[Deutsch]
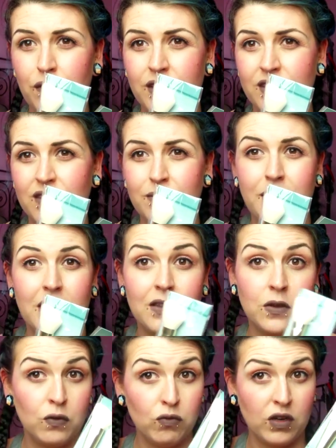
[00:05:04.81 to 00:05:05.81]
Das ist mir dann
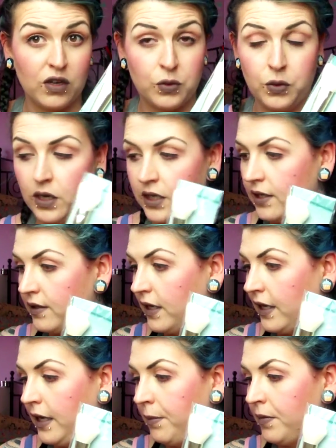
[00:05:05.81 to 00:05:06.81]
zu natürlich, das
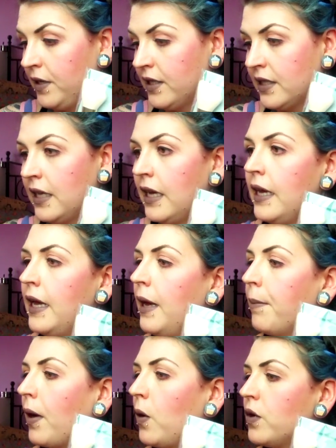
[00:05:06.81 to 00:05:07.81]
Ergebnis.
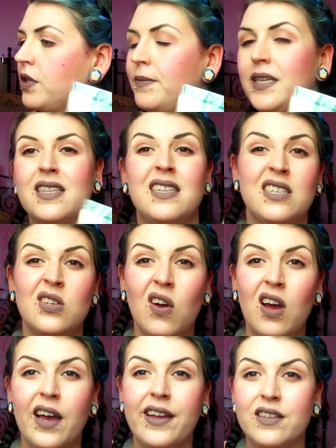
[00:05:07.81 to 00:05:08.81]
Brauche ich mir jetzt nicht noch
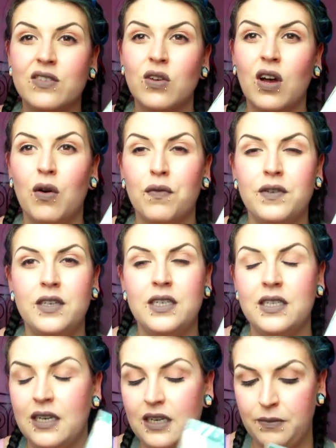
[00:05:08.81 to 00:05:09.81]
einen zu kaufen, den
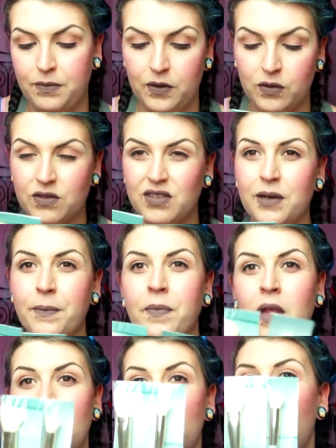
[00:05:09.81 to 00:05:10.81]
ich dann nicht benutze.
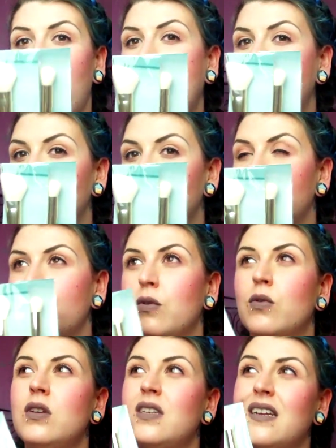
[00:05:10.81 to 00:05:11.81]
Also,
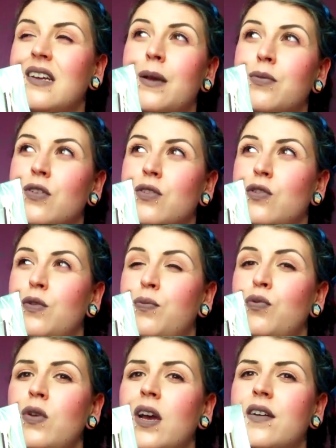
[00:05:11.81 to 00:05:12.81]
und dann gab es noch so eine
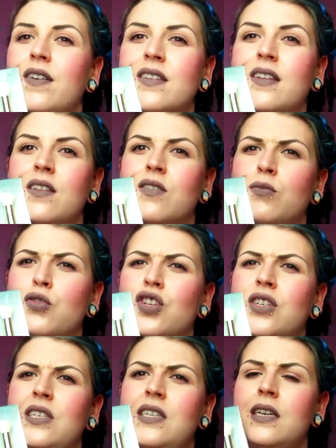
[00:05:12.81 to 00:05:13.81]
Puderkasse an so einem
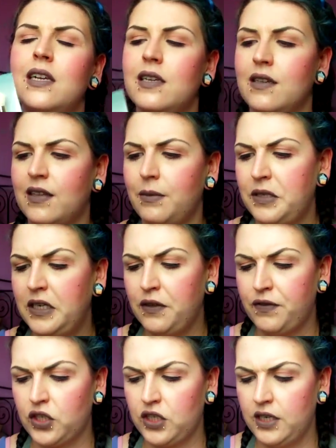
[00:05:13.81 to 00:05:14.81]
Stiel. Das habe ich nicht
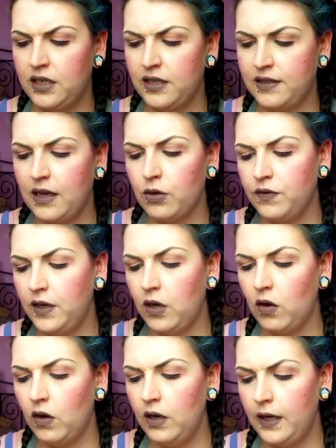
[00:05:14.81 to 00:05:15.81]
verstanden. Das sah aus wie ein
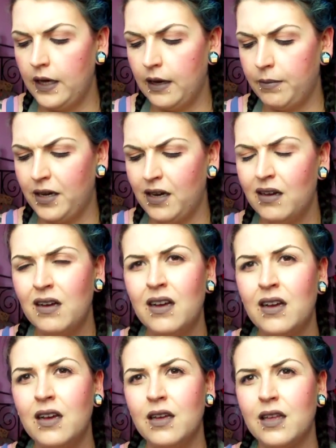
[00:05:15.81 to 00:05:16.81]
Lolli, aber
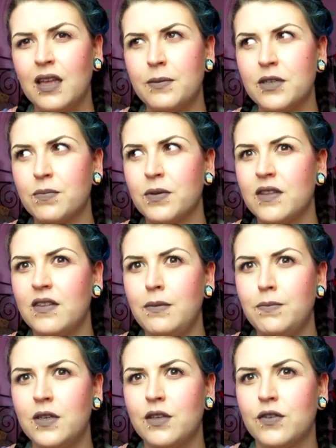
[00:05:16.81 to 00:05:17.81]
ich habe das
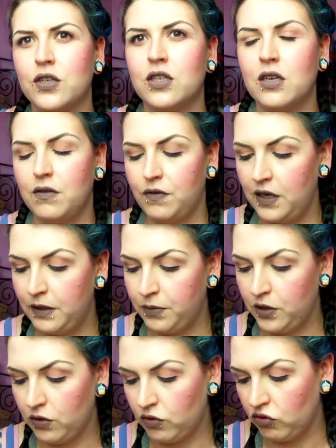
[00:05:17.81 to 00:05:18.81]
Prinzip nicht verstanden. Vielleicht
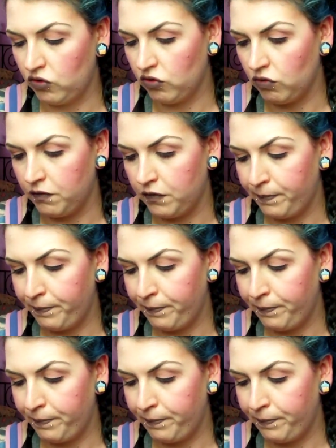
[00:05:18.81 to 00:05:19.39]
bin ich auch zu doof.